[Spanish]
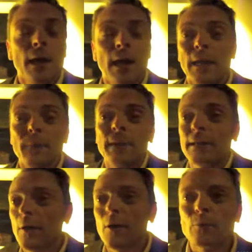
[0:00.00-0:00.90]
han
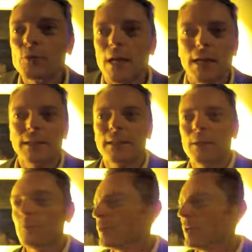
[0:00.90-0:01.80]
invitado a mucha
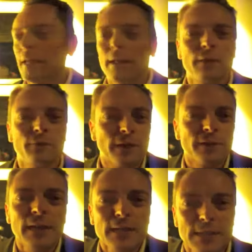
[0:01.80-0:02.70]
gente muy
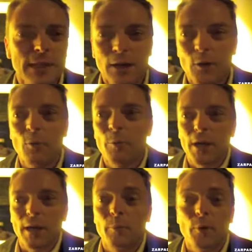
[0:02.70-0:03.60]
fantástica, como por
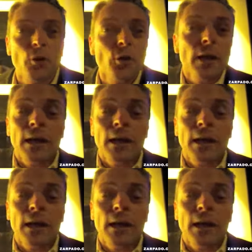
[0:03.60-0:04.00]
ejemplo